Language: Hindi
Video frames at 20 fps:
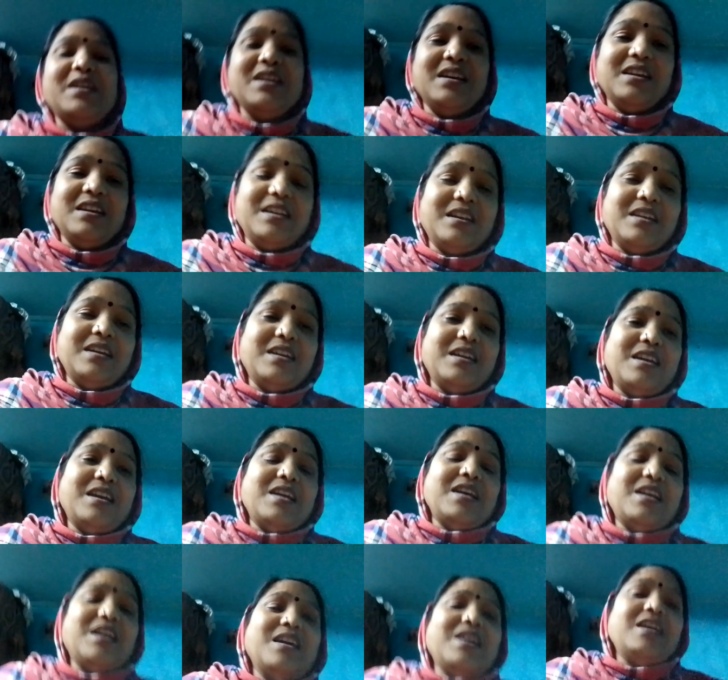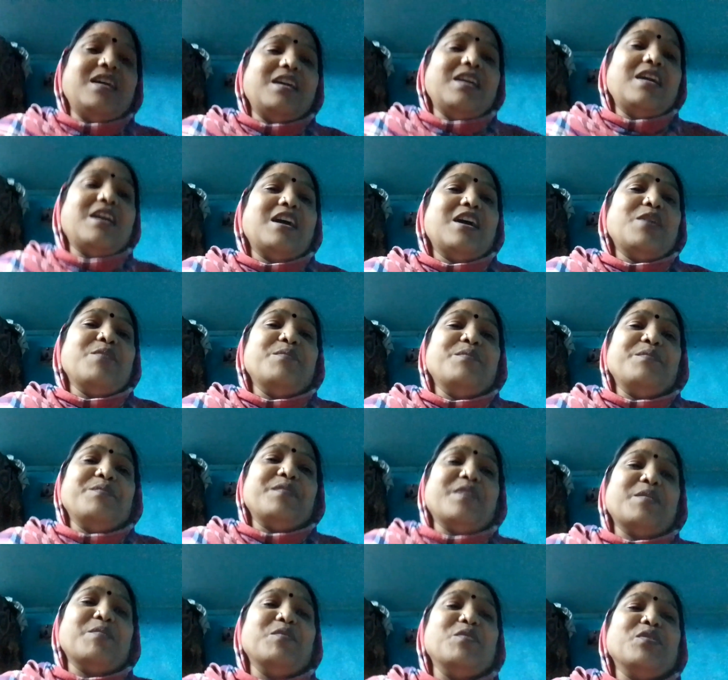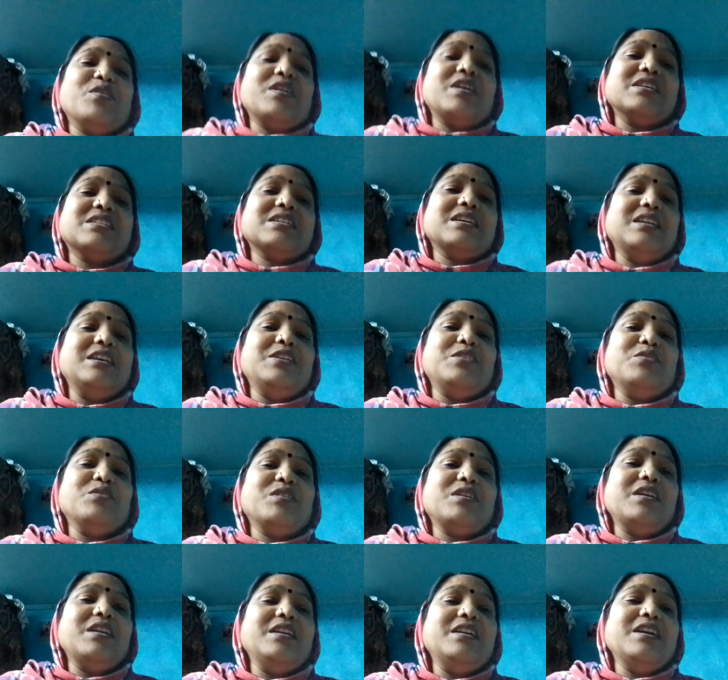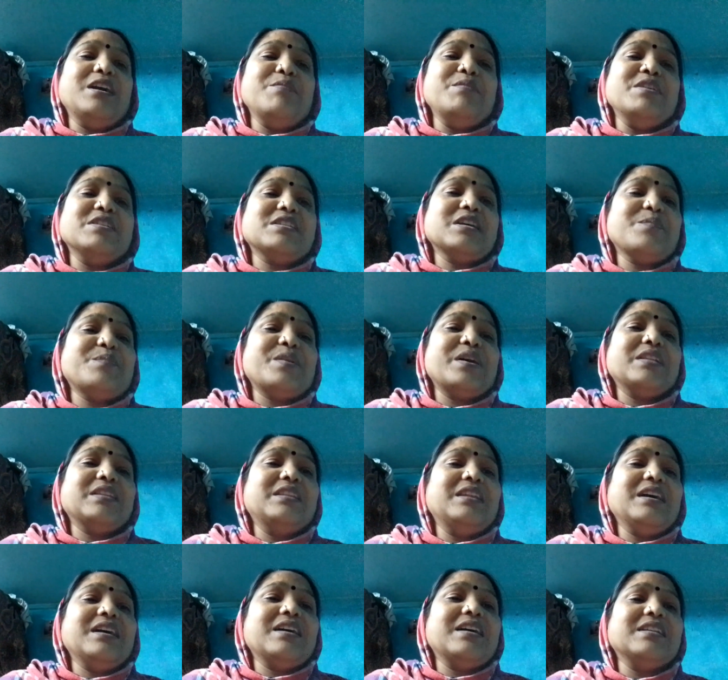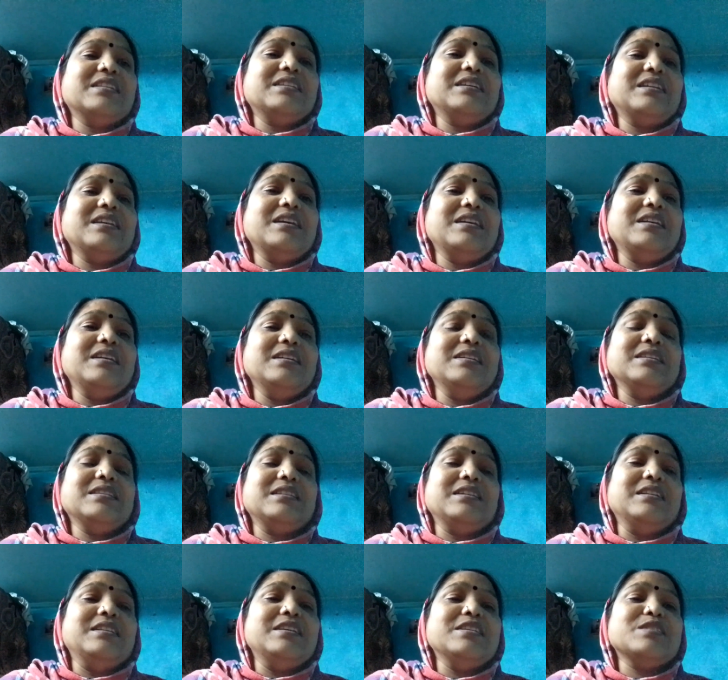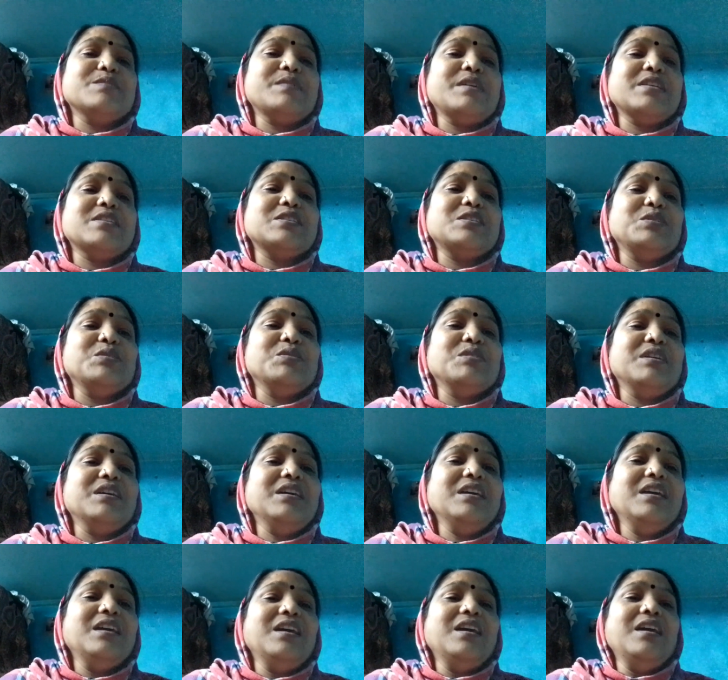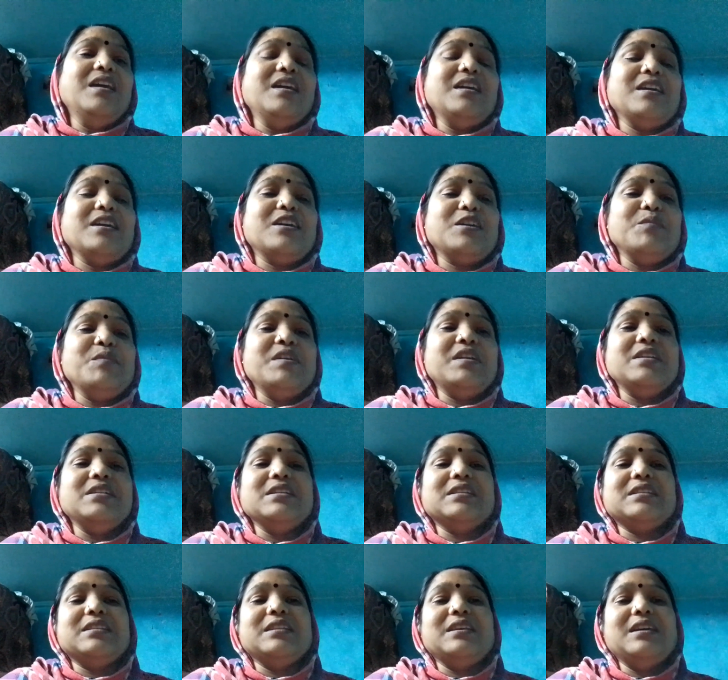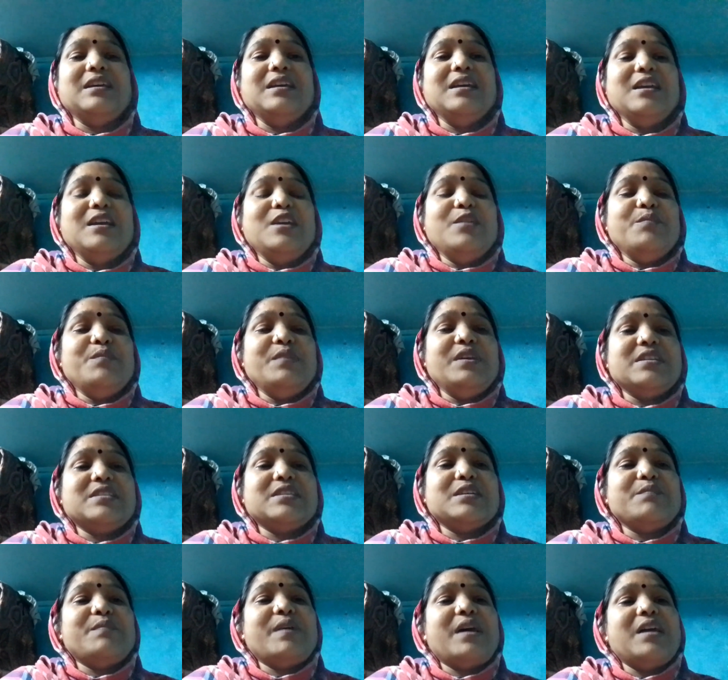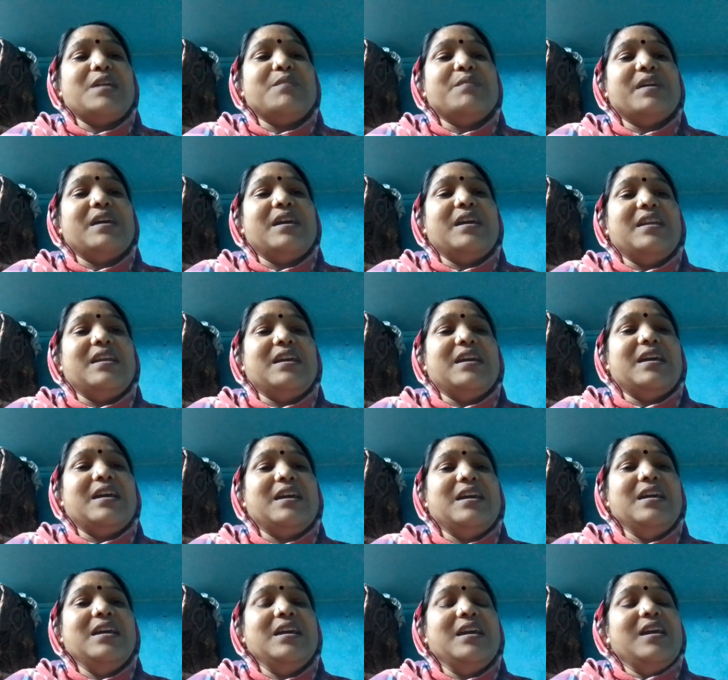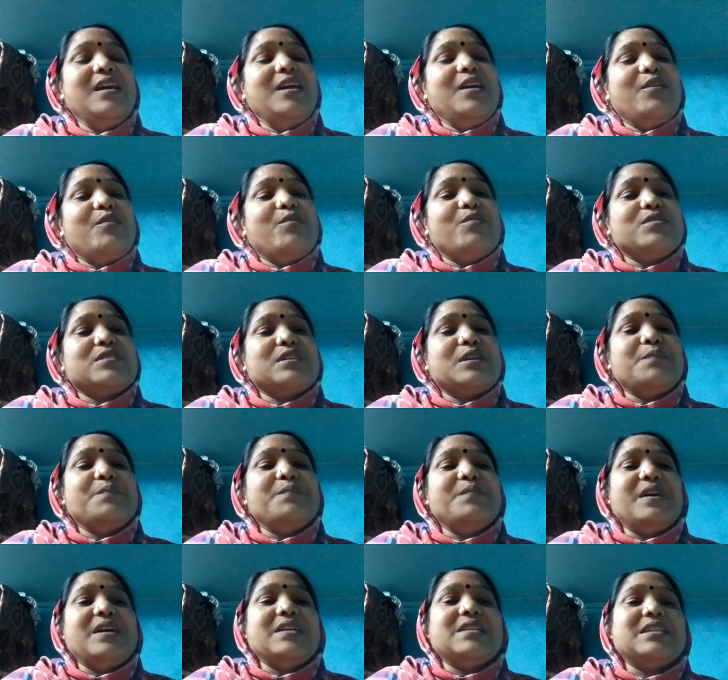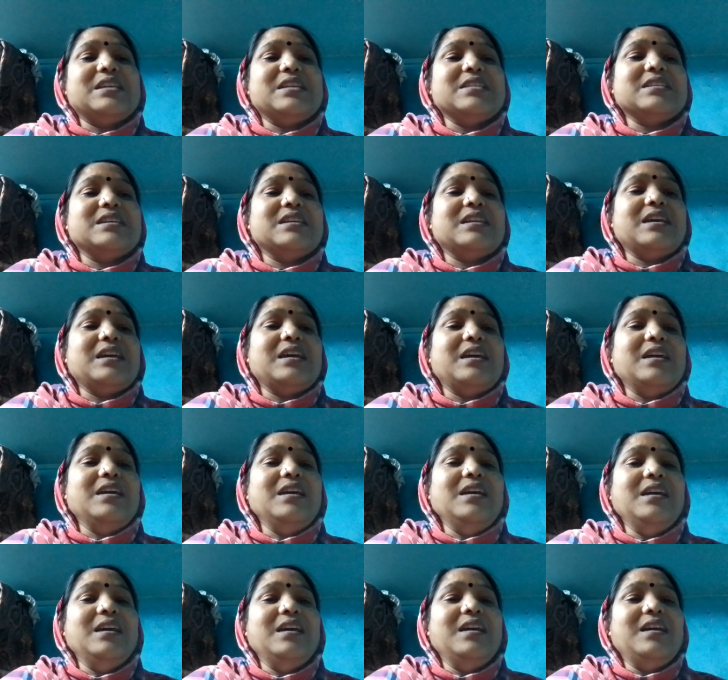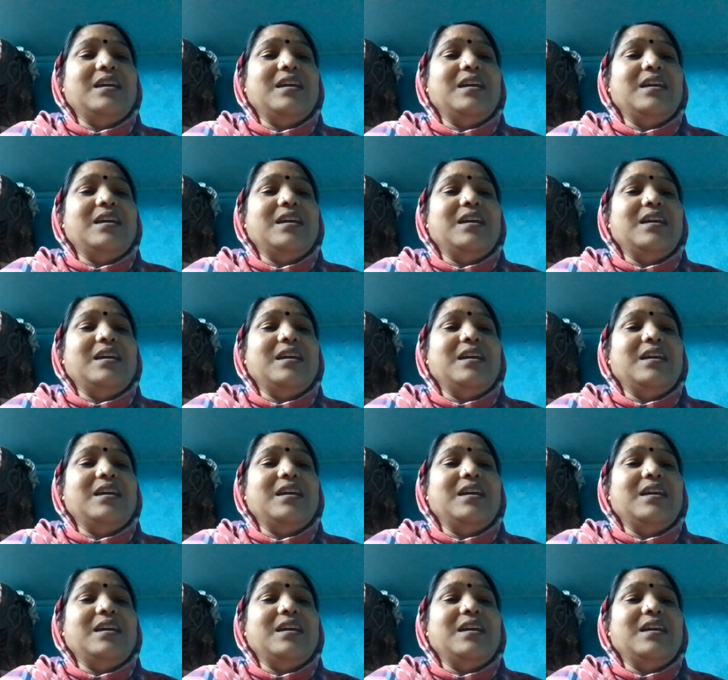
भी हम लोग का असल हीरो के लिए हमेशा प्रार्थना करते रहिए जितने देशवासियों हैं क्योंकि मेरे जितने बी भाई बहन हैं वो सब अच्छे से रहें